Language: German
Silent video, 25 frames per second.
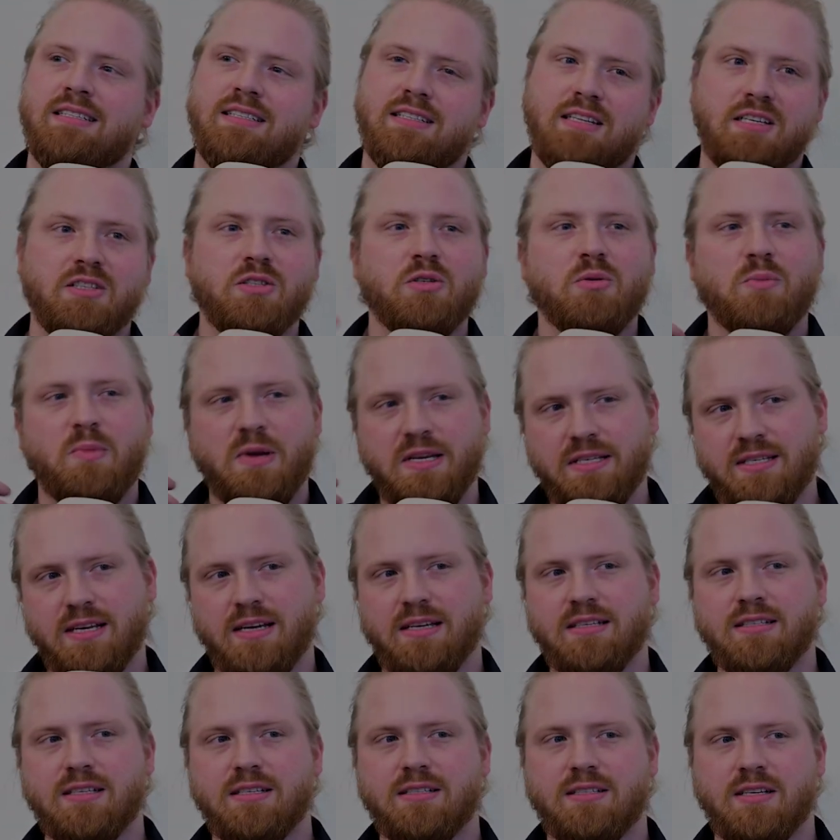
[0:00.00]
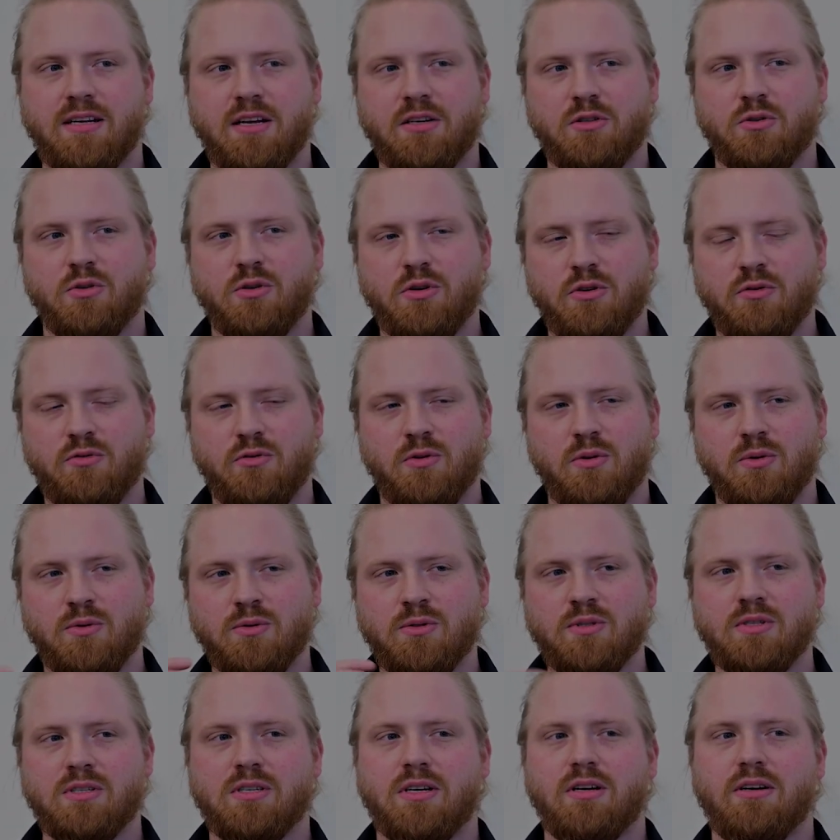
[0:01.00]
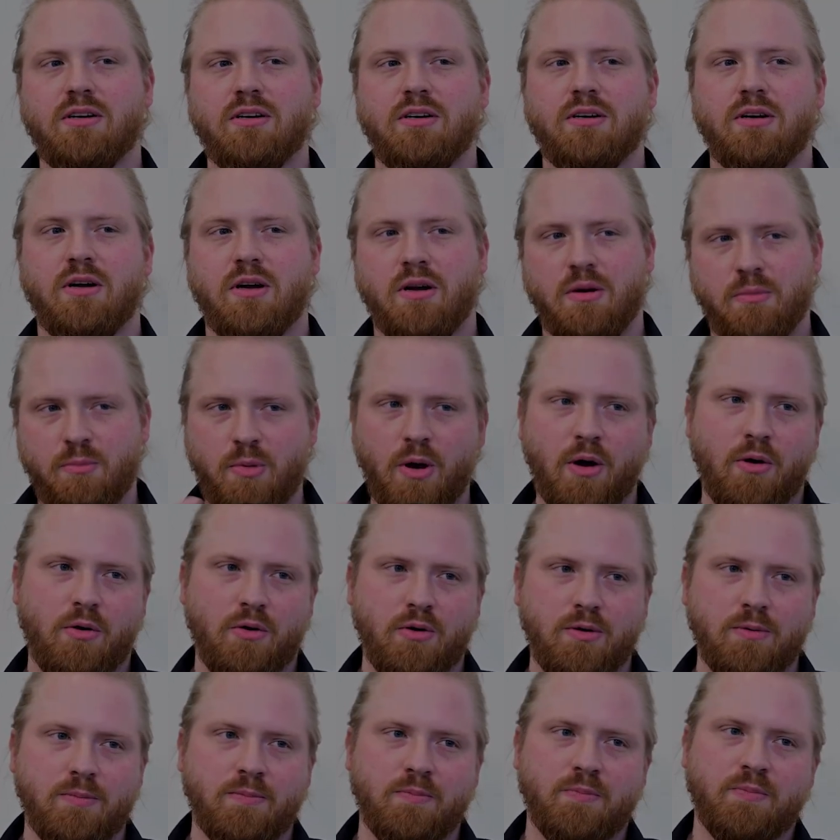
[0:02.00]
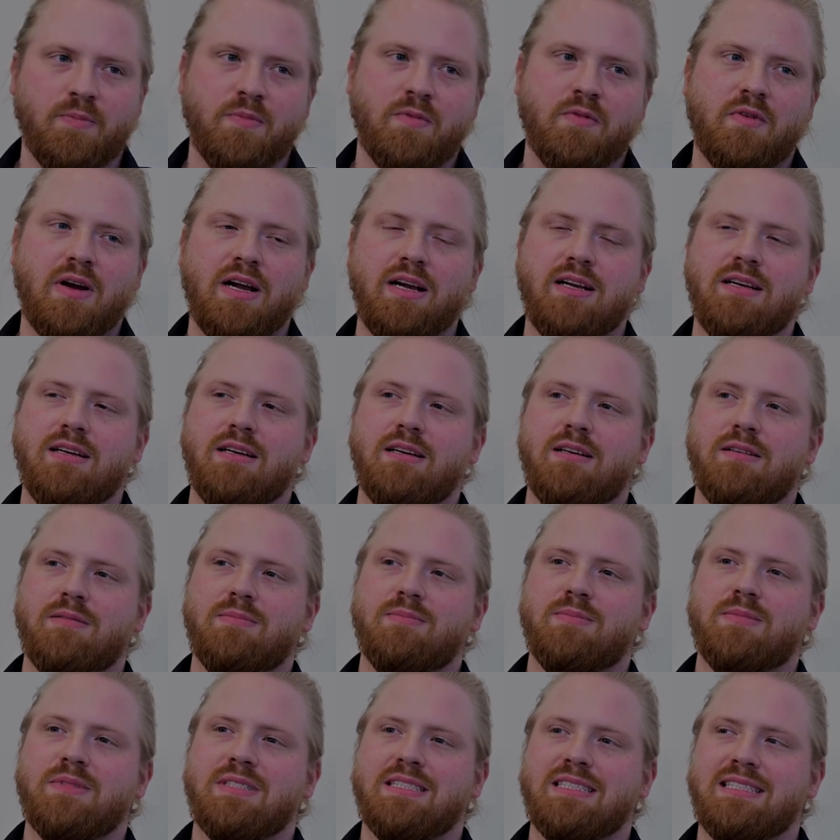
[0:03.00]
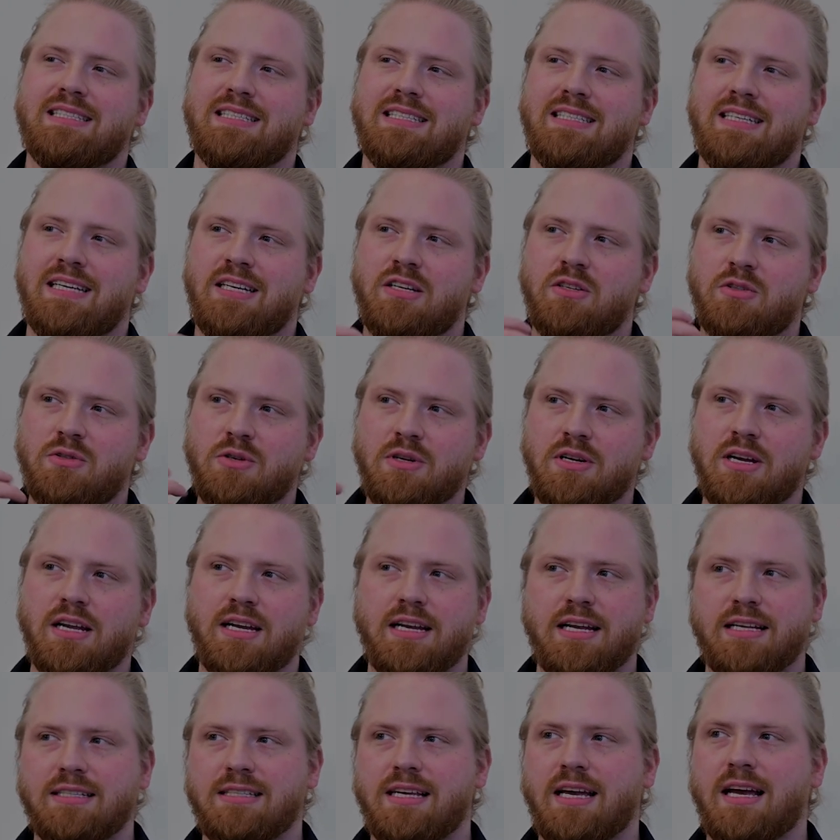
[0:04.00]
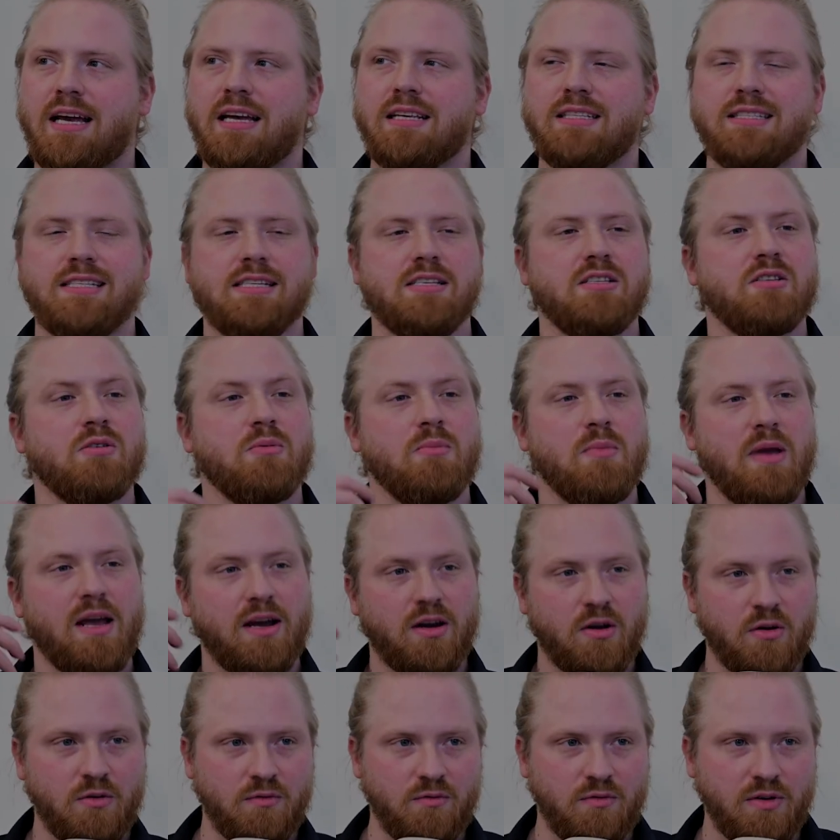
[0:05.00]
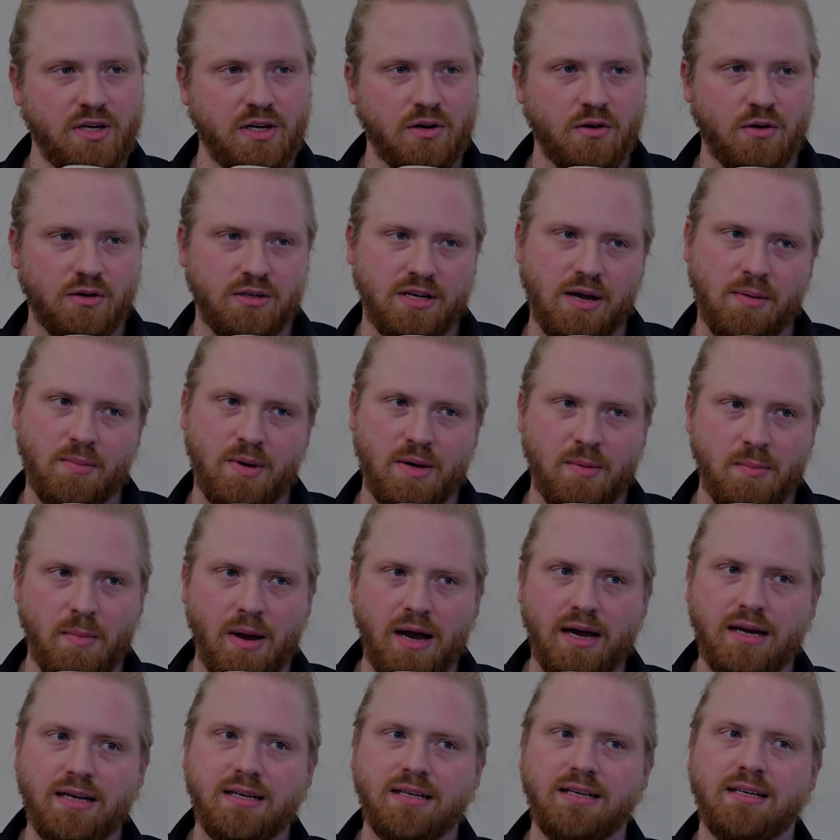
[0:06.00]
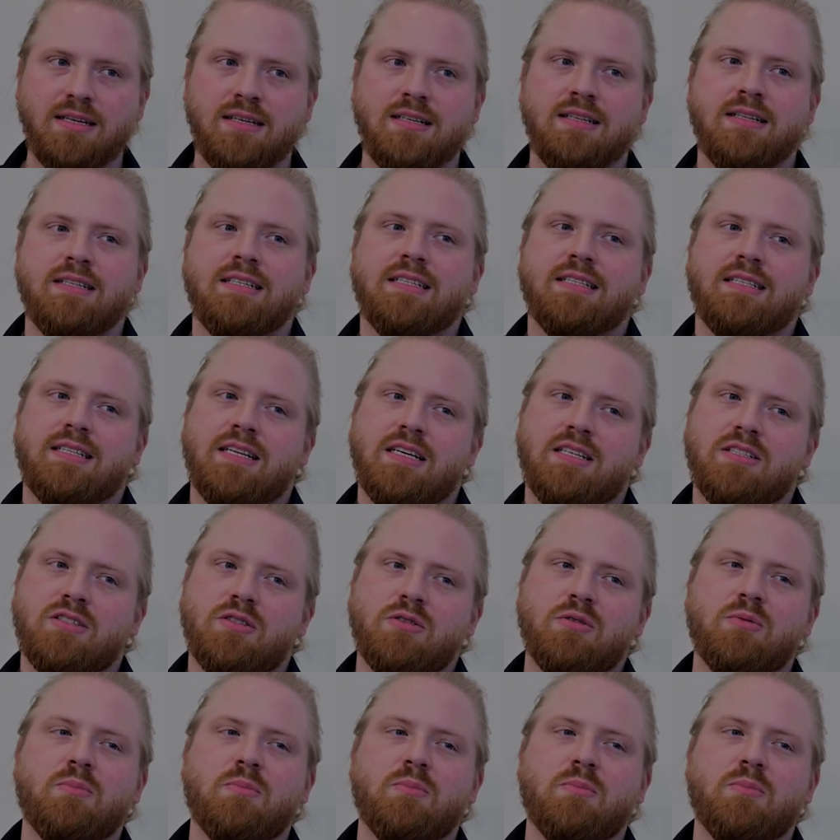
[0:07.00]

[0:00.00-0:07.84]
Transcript: desto besser ist es natürlich für unsere äh, Perücken. Weil äh, je gesünder das Haar ist, desto mehr können wir noch damit machen, desto